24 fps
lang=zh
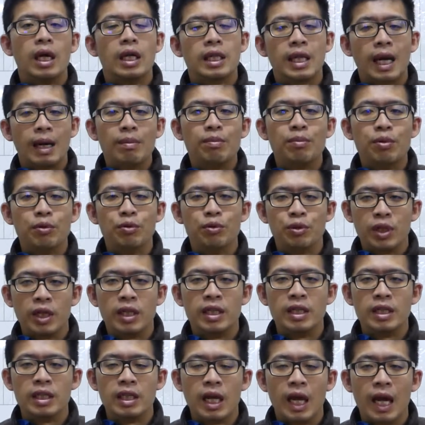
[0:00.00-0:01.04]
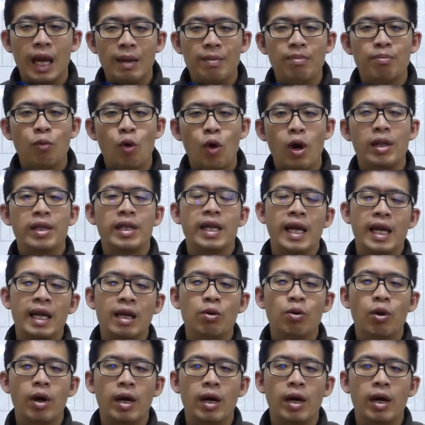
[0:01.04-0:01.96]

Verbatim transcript: 汤普森 M1A1